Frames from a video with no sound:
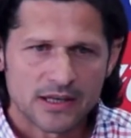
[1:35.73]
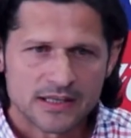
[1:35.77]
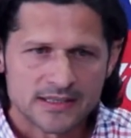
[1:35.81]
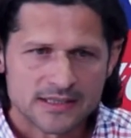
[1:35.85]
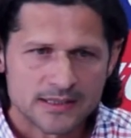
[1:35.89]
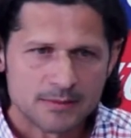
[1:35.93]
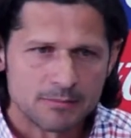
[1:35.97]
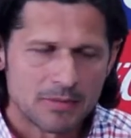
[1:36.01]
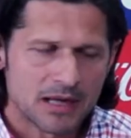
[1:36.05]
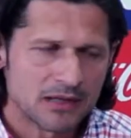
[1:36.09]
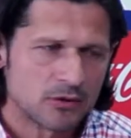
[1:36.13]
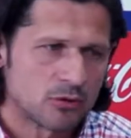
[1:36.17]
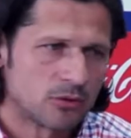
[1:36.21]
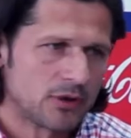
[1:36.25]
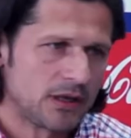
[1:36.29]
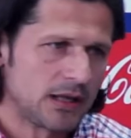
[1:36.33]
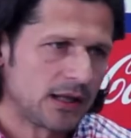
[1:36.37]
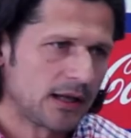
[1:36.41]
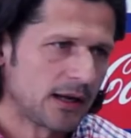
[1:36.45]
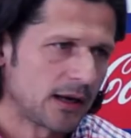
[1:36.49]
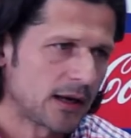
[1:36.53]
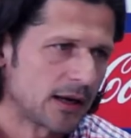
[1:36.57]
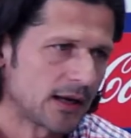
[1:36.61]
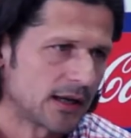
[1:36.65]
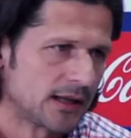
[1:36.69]
que si mano
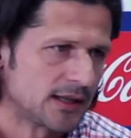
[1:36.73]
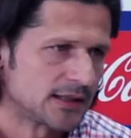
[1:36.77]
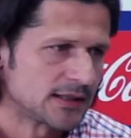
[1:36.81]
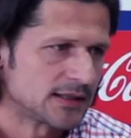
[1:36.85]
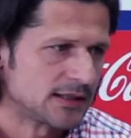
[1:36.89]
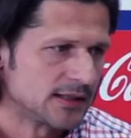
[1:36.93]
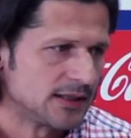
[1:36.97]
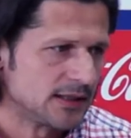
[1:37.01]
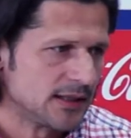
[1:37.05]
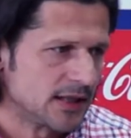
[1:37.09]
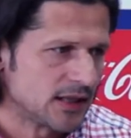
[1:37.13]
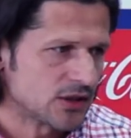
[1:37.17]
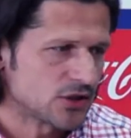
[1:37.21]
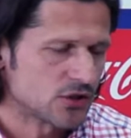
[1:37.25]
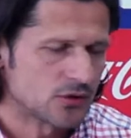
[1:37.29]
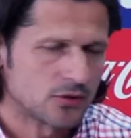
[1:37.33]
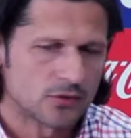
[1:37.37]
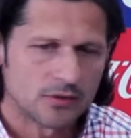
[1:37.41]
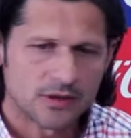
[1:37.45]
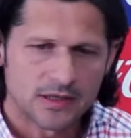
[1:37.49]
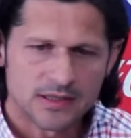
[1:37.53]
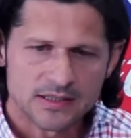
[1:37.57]
negra, que si esto,